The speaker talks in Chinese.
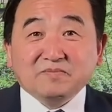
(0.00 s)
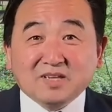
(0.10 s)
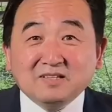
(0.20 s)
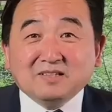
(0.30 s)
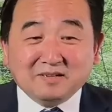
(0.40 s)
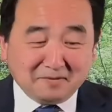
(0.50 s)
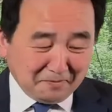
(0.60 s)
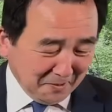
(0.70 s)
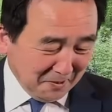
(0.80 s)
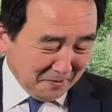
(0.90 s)
真的，
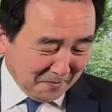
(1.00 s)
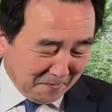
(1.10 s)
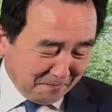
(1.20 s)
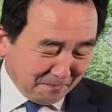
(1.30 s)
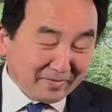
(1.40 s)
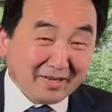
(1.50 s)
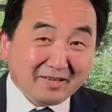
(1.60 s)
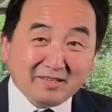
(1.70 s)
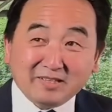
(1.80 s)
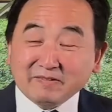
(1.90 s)

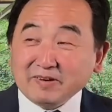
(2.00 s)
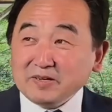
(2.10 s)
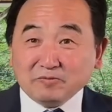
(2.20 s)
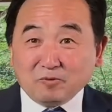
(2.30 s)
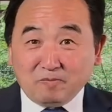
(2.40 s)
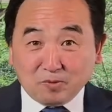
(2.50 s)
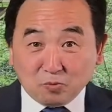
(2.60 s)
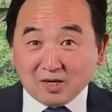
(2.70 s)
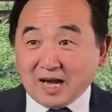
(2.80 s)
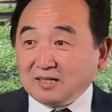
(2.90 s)
因因为我们
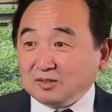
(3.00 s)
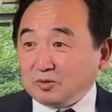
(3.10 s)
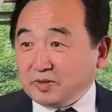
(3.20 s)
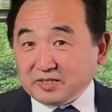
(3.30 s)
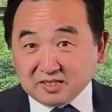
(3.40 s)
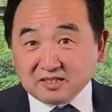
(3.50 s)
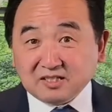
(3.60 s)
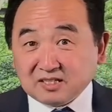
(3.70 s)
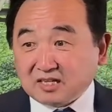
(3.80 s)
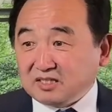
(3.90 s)
过来了，对不对？星期
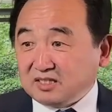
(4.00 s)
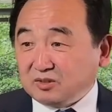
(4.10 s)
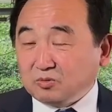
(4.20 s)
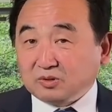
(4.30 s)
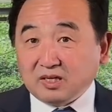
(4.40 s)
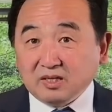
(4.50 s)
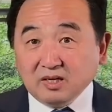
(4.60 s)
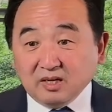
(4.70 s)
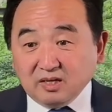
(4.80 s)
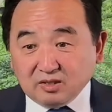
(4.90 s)
三启动的，
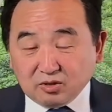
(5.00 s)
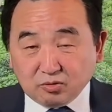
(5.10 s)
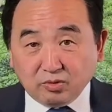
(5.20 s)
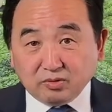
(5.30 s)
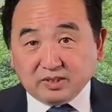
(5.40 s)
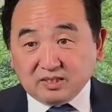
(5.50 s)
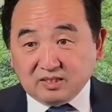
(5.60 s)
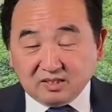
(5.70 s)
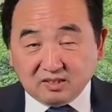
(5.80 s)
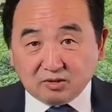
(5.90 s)
所有的
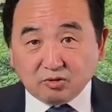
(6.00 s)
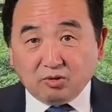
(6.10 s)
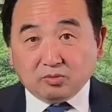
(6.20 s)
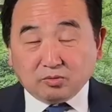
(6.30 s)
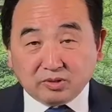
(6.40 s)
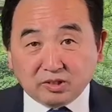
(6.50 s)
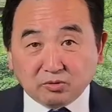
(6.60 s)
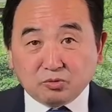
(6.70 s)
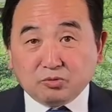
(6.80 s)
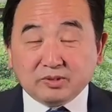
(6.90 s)
所有东西都
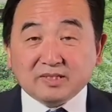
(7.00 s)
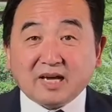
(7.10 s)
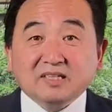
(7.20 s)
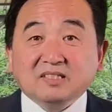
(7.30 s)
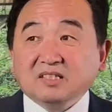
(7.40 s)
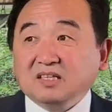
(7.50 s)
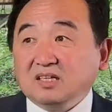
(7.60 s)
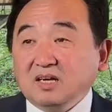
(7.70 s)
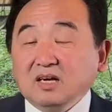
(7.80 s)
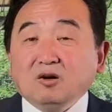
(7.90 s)
聚集在一起了，
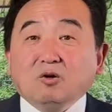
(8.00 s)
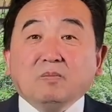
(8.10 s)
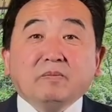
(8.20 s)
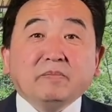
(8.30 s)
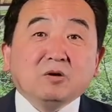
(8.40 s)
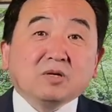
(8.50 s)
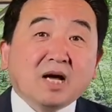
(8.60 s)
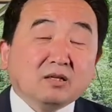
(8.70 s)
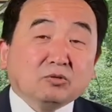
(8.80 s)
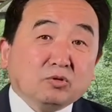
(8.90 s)
我们没有
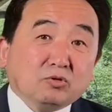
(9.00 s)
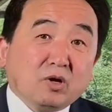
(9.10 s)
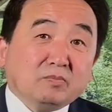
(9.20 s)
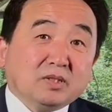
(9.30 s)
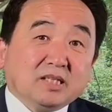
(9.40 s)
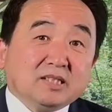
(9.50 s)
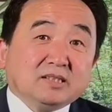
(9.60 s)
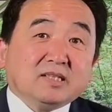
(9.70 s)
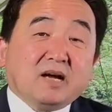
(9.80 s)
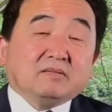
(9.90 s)
看到对川普的影
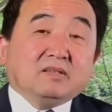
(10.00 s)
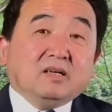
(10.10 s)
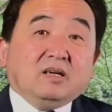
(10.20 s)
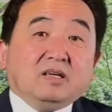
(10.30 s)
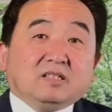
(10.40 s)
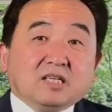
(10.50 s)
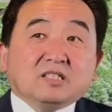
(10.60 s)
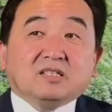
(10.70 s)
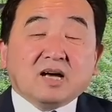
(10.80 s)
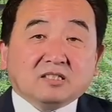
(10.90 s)
响，这
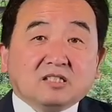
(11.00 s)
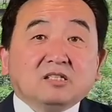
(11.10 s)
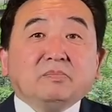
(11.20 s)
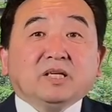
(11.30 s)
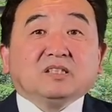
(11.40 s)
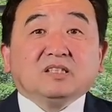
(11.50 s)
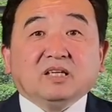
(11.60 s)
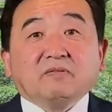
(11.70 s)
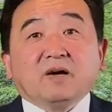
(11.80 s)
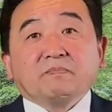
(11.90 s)
是他致命的地方。